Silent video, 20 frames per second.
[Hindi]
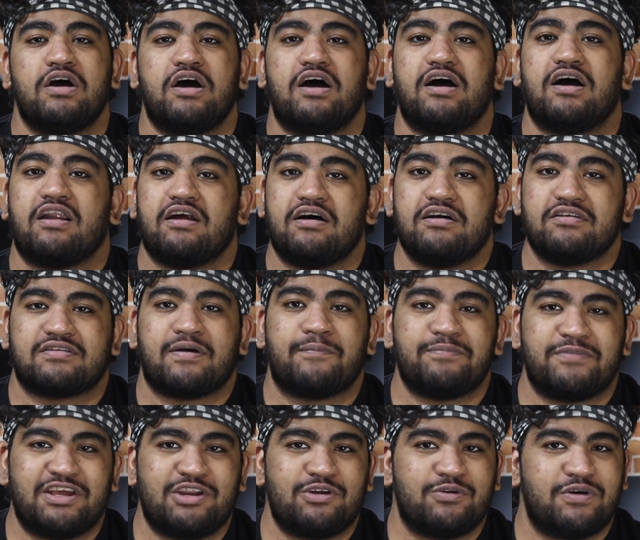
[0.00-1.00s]
लर्न
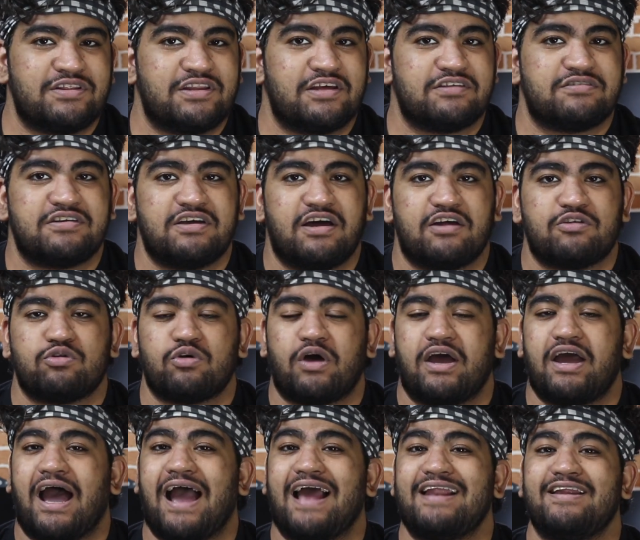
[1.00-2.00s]
समथिंग यू इन दिस ईयर सो
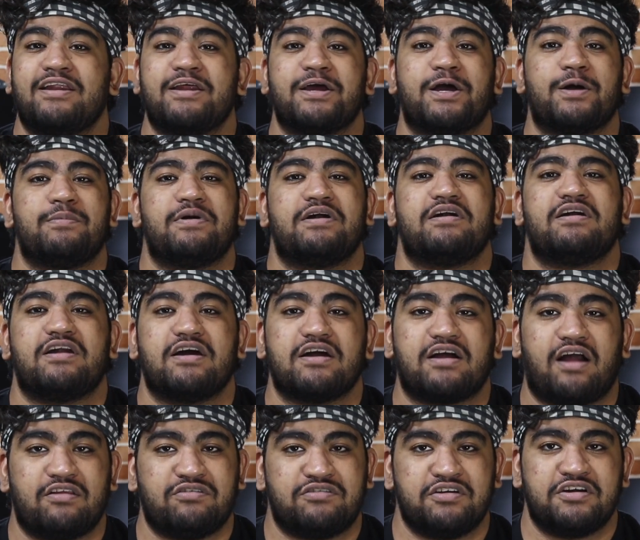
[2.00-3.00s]
आई हाईली रिकमेंड
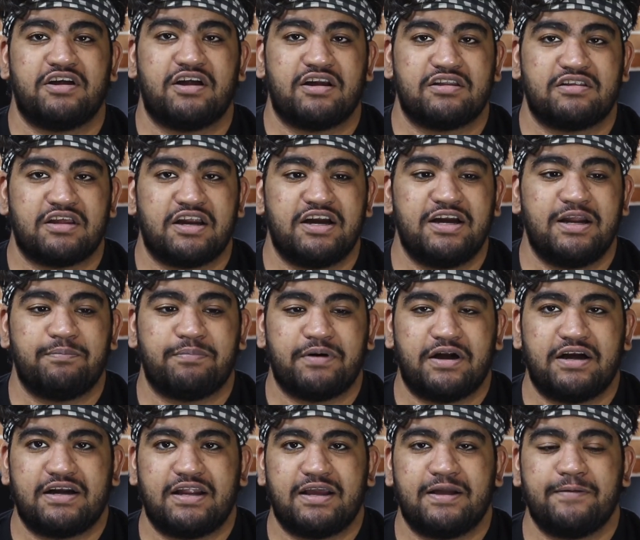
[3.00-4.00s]
कंसिडर थ्री डी
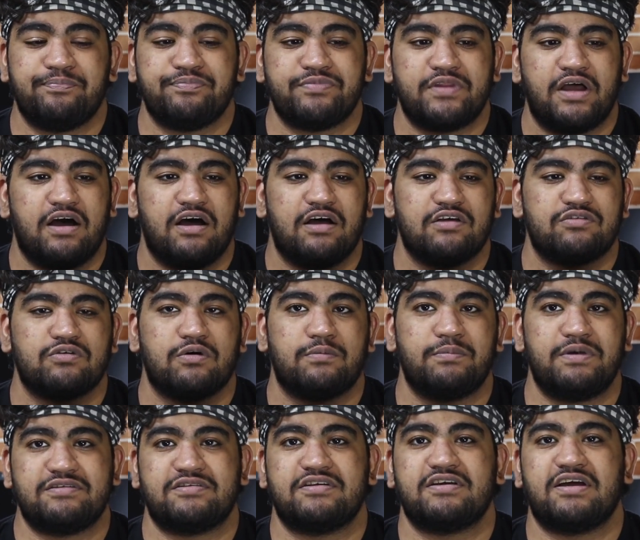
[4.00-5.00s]
प्रिंटिंग सो
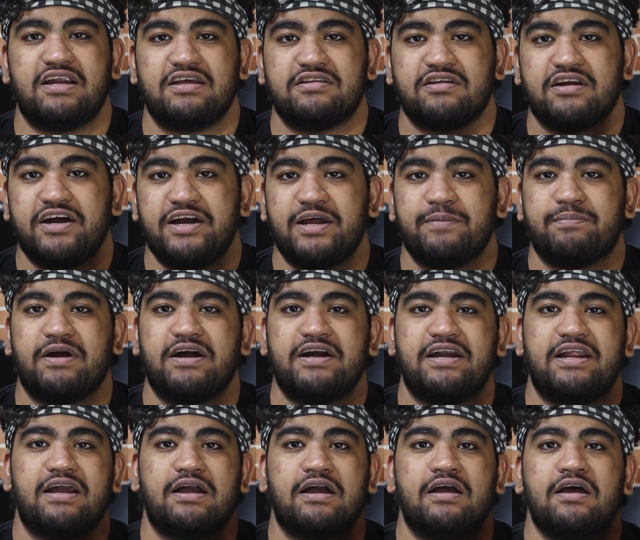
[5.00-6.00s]
बेसिकली थ्री डी
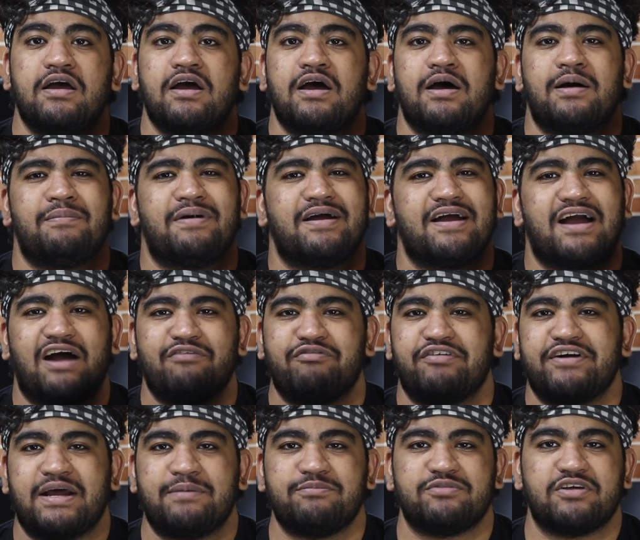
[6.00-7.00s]
प्रिंटिंग मैं
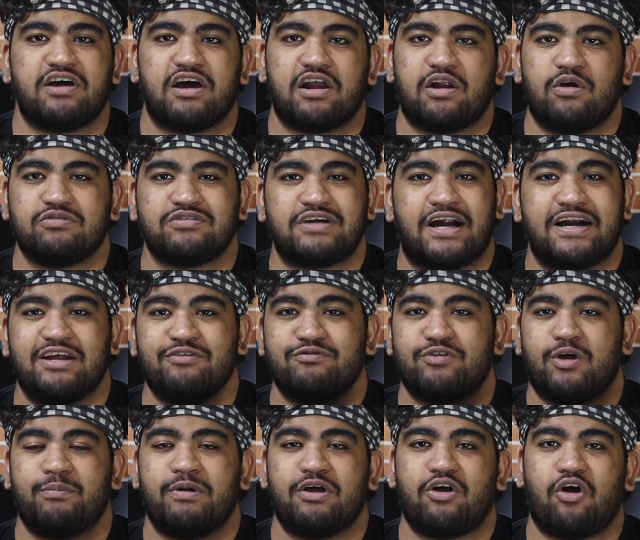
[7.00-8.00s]
काफ़ी टाइम से कर रहा हूँ स्टार्टिंग
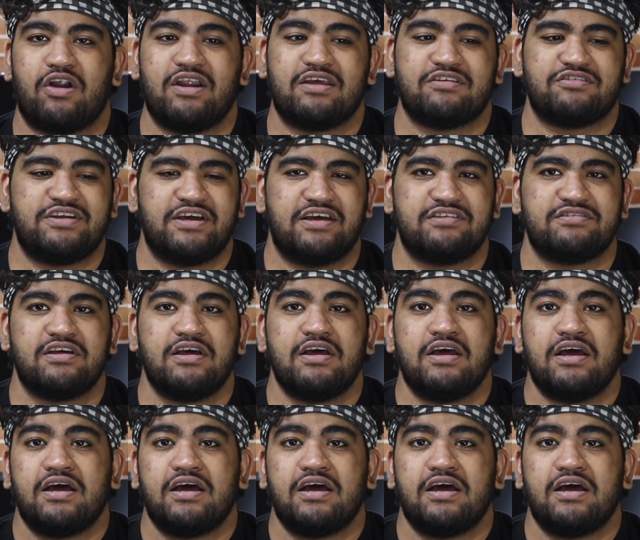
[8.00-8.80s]
फ्रॉम माई कॉलेज डेज